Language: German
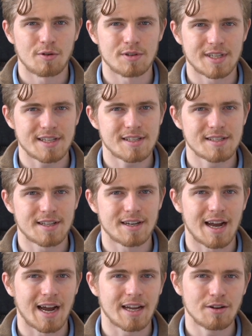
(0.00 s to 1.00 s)
Und das ist
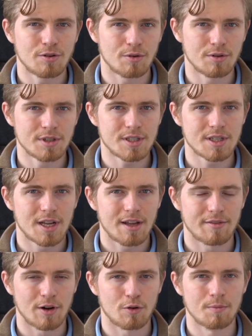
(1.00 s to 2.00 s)
dann ein Grund,
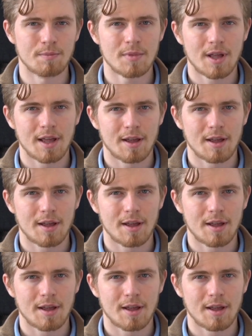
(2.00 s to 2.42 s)
warum